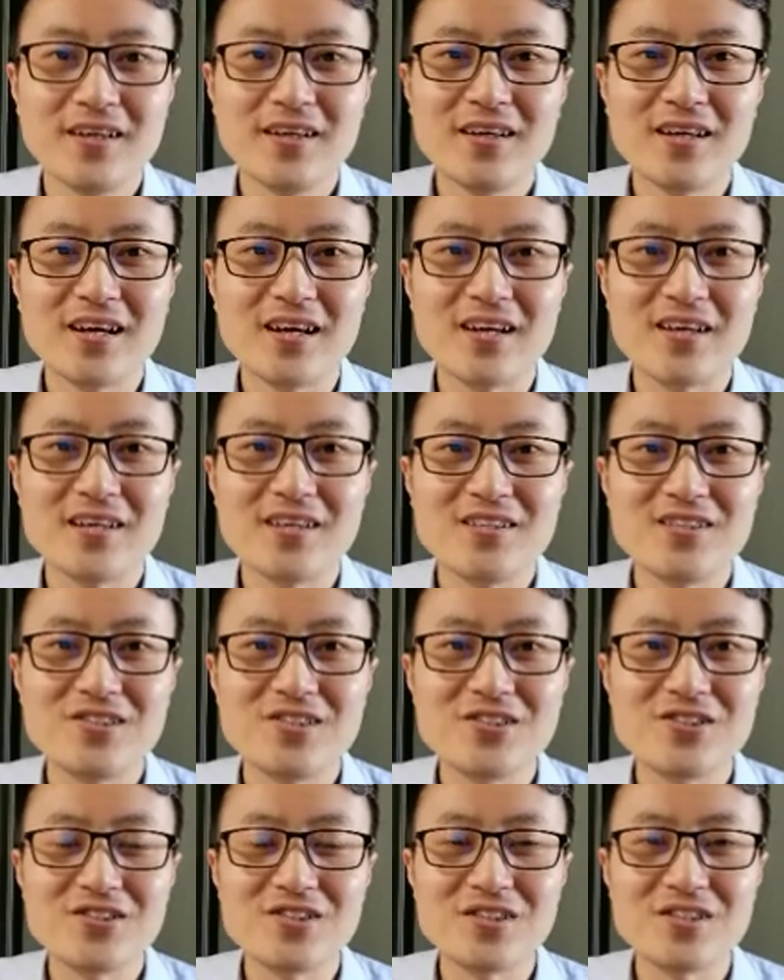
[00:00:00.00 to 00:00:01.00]
哎，
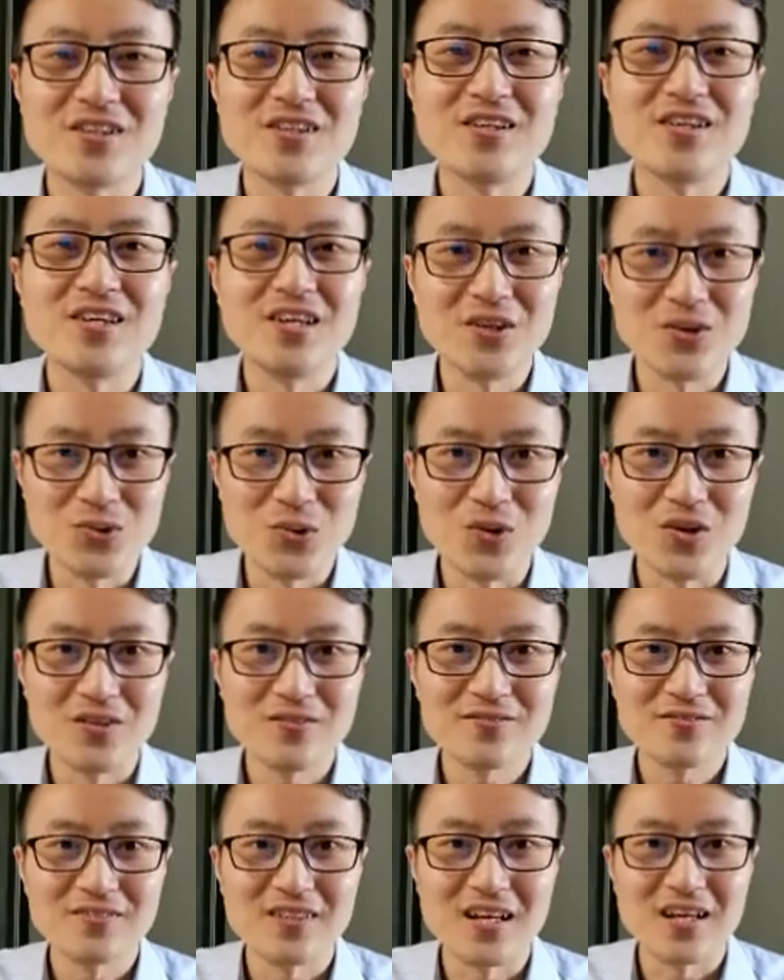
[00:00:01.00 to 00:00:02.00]
这是英国，
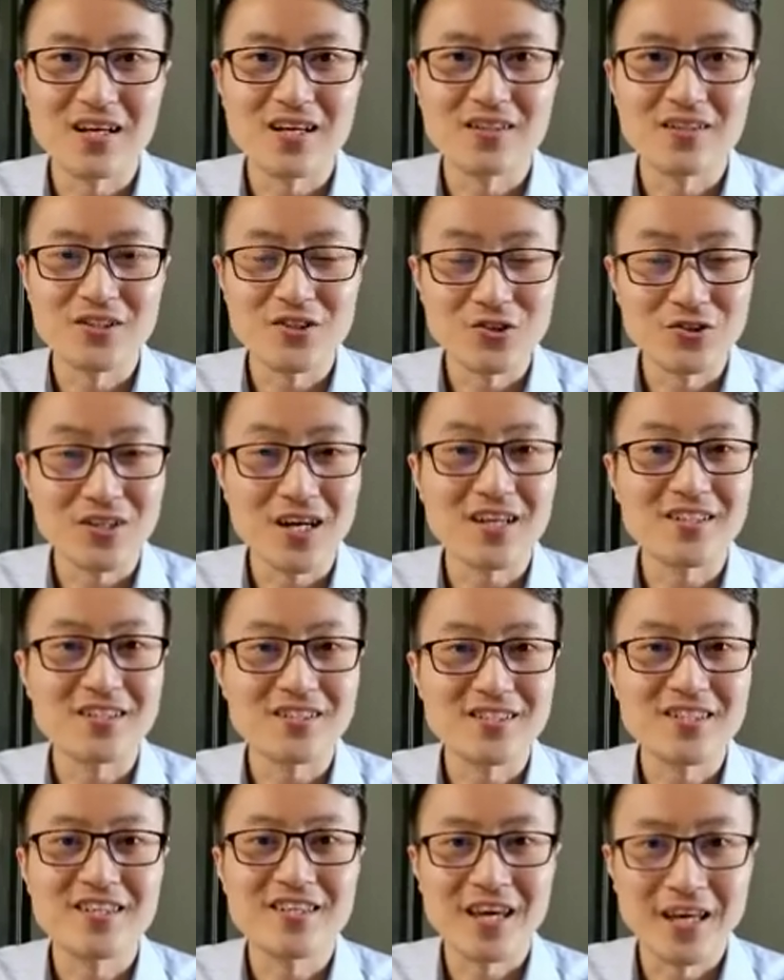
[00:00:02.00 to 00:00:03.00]
那 the
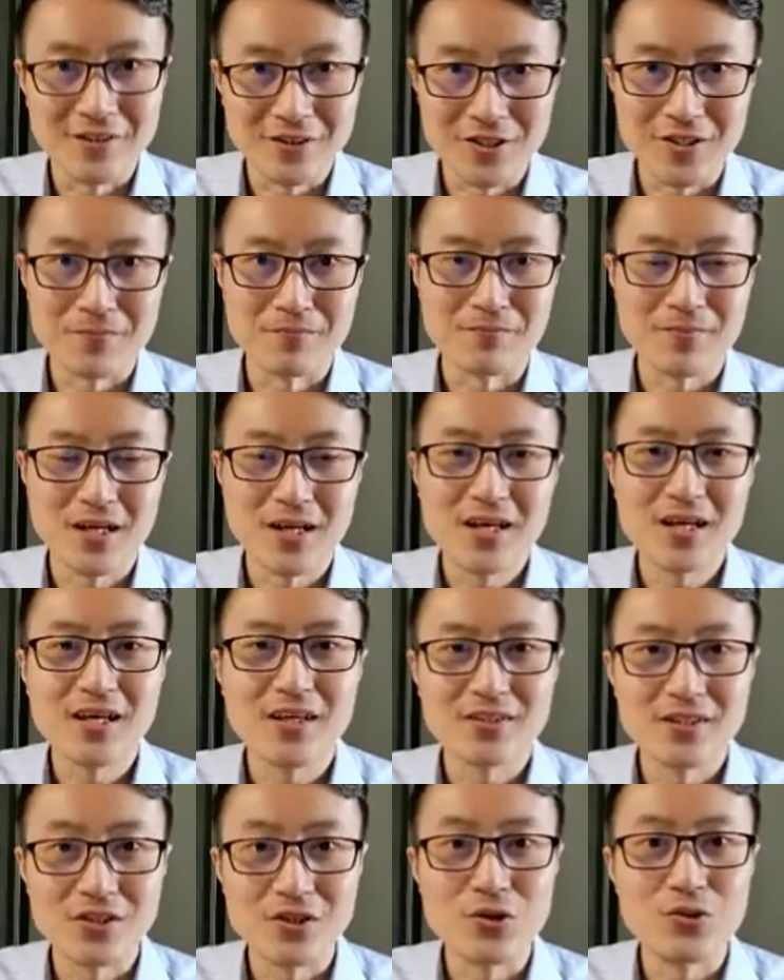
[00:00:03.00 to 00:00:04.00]
United Kingdom。
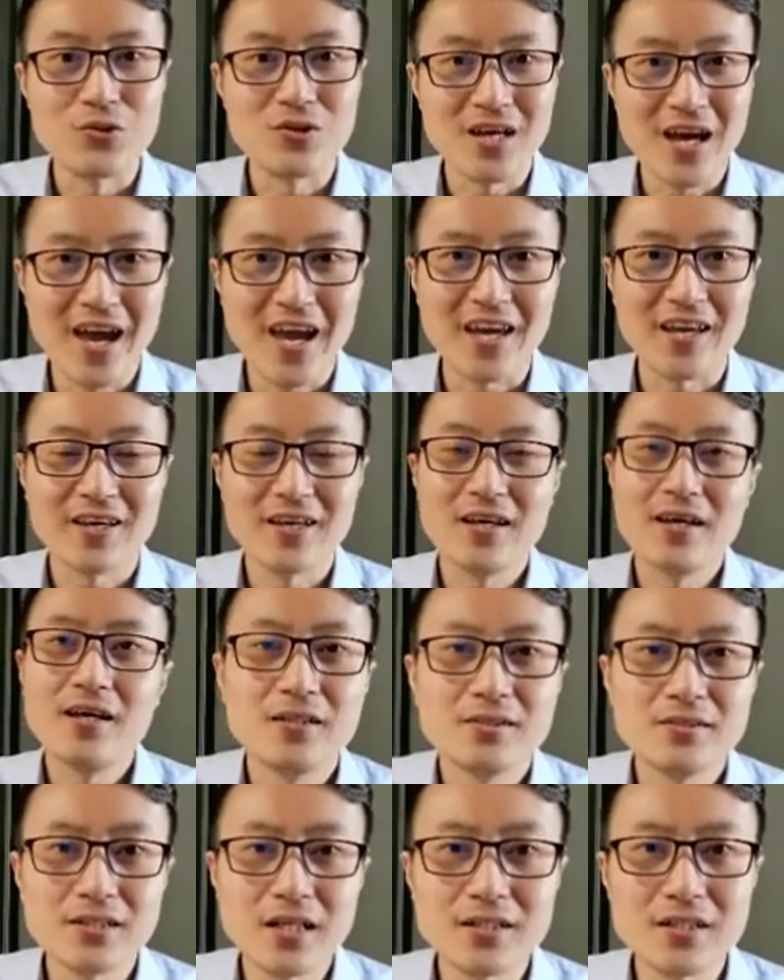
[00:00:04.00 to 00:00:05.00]
The U.K.
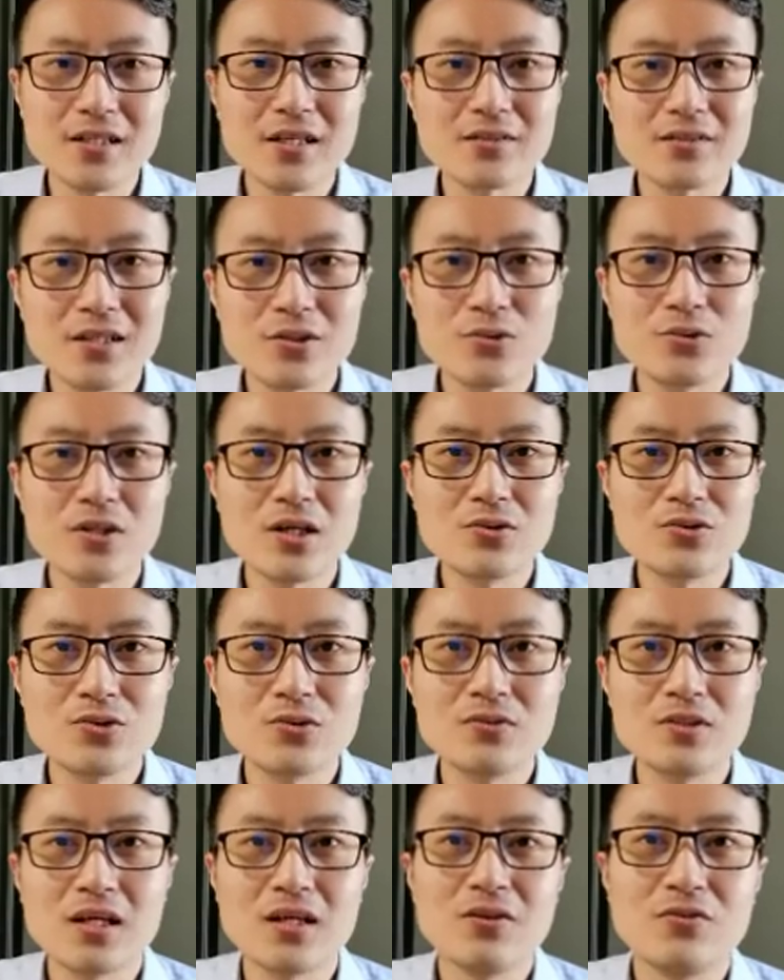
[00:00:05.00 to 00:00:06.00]
在这张地图当
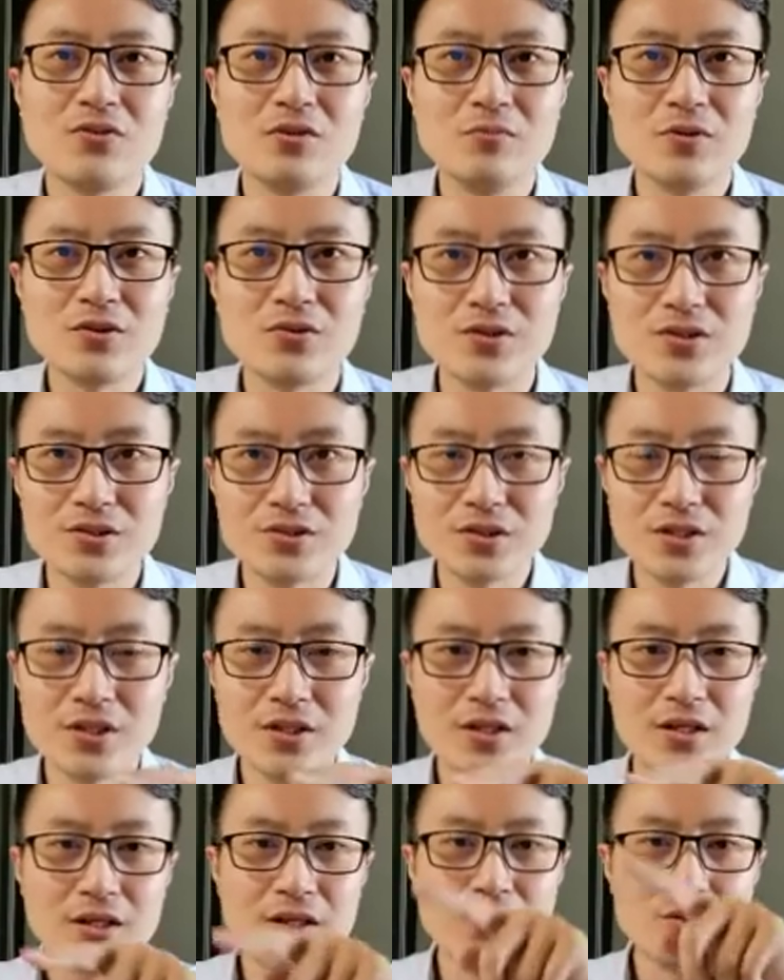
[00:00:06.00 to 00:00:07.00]
中呢，我们有一
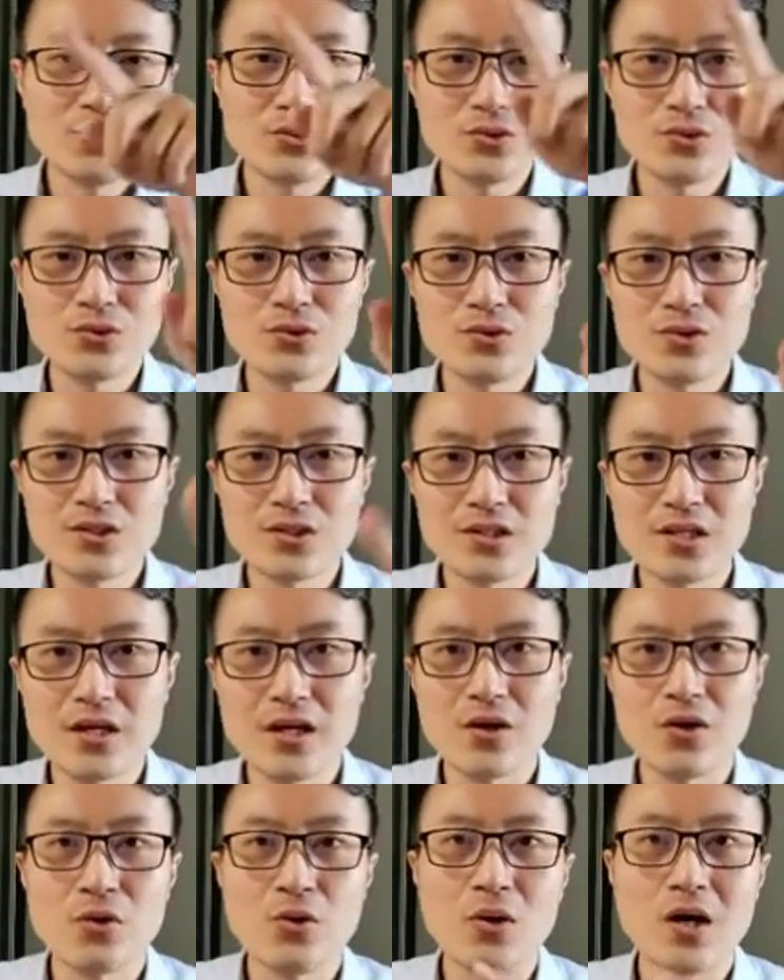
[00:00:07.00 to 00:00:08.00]
些虚
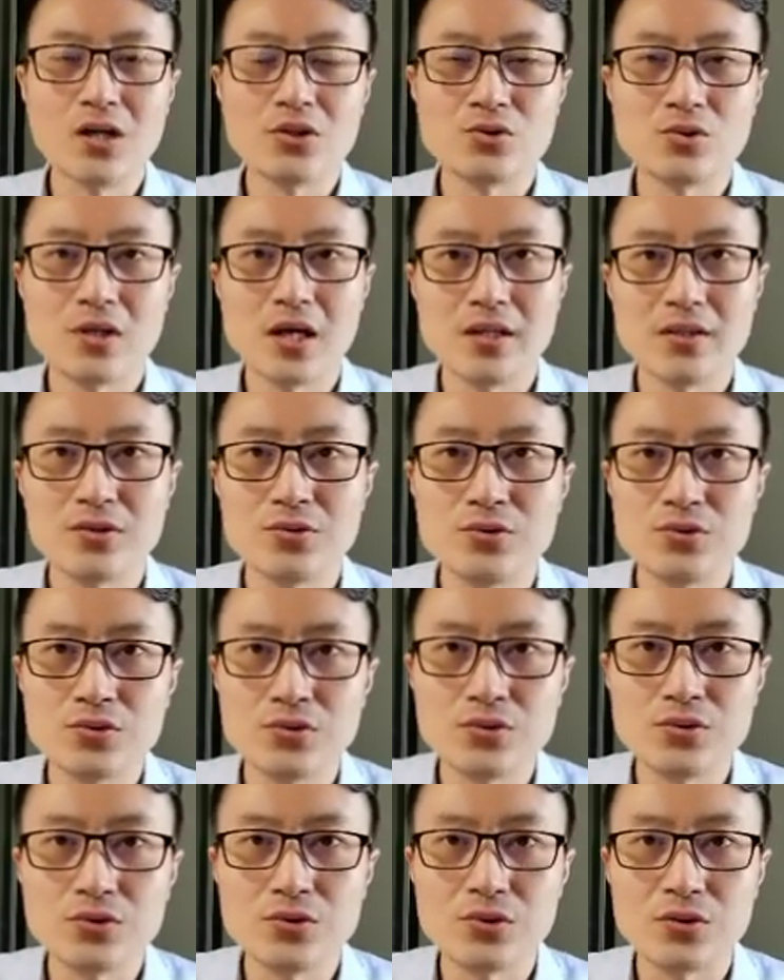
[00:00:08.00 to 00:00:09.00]
线画出来的
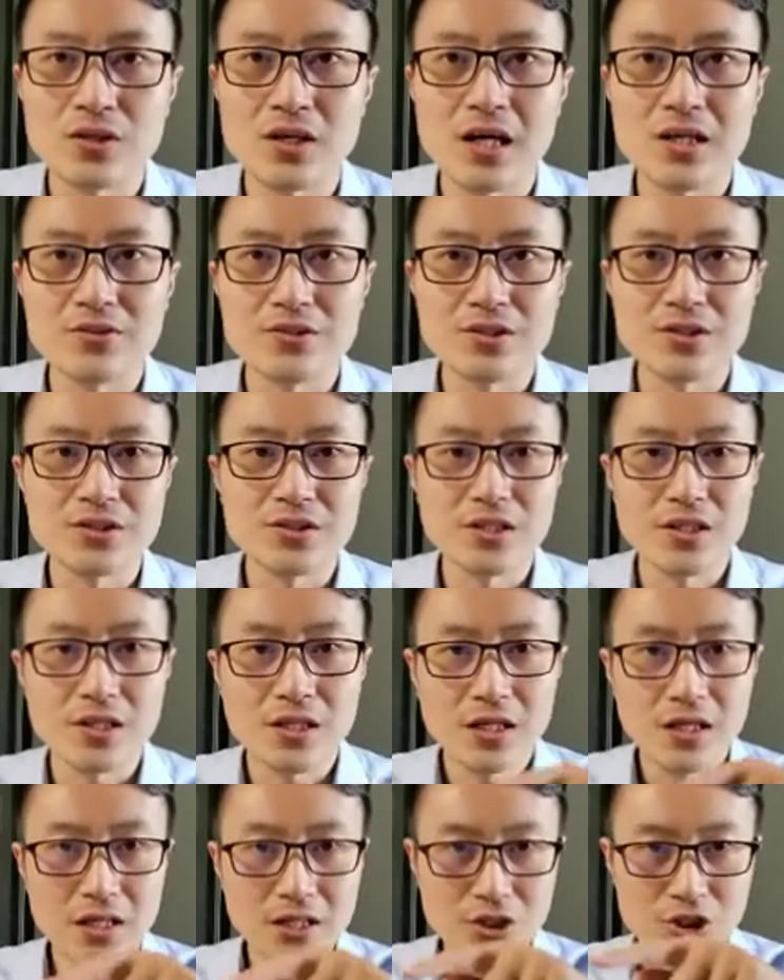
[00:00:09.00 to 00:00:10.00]
区域，还有一些
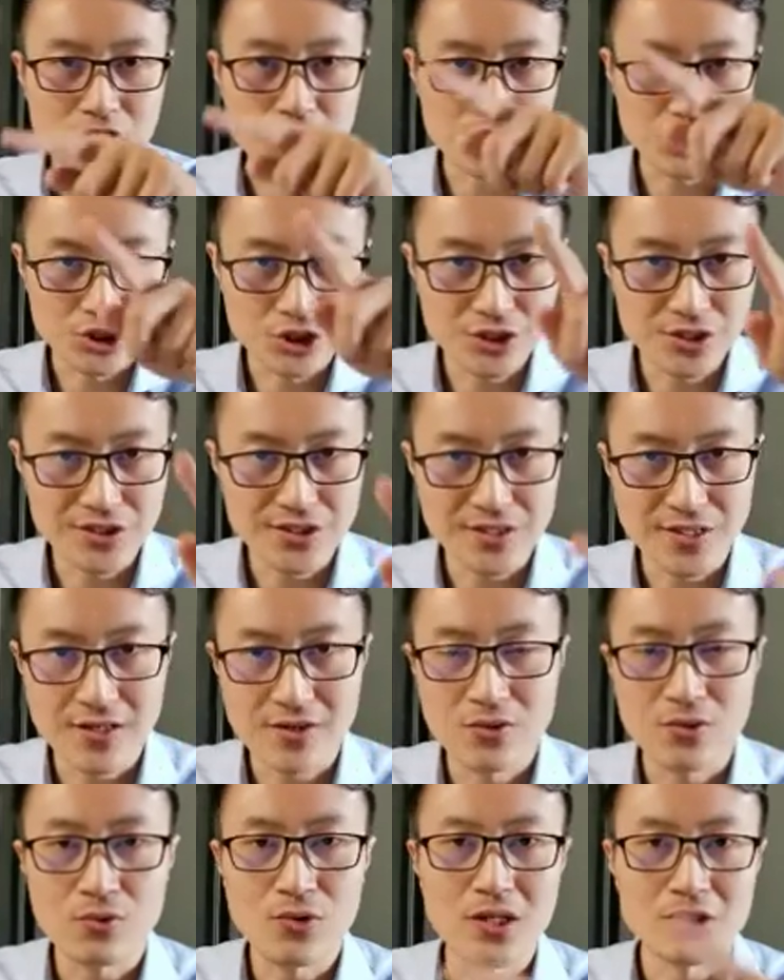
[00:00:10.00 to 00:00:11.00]
实
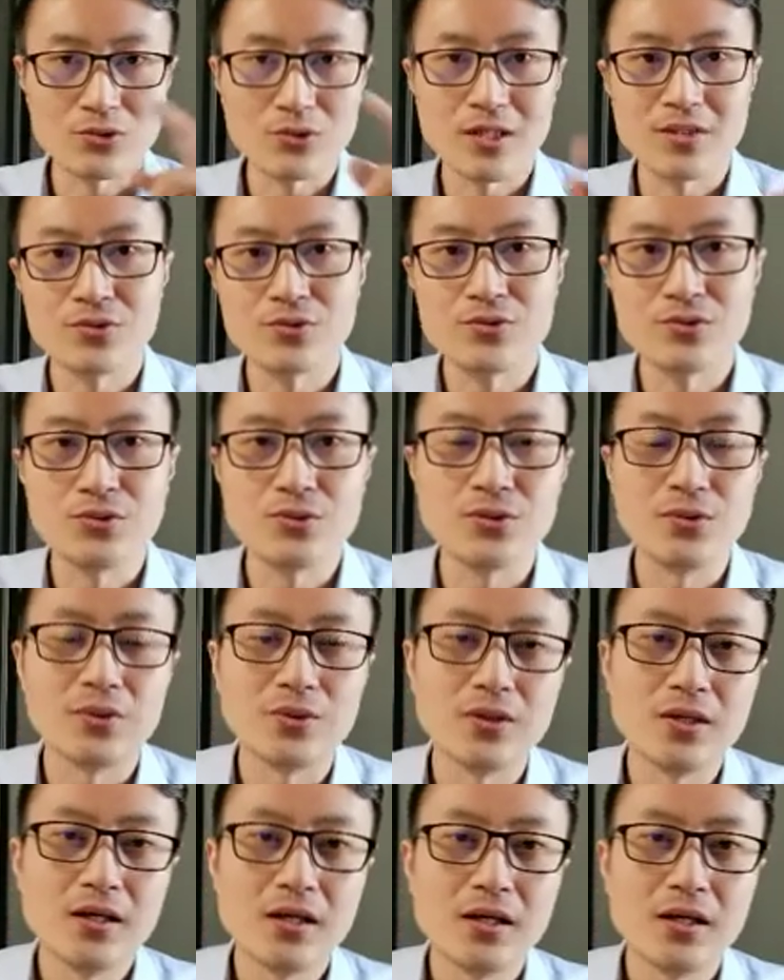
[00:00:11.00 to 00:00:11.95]
线画出来的区域，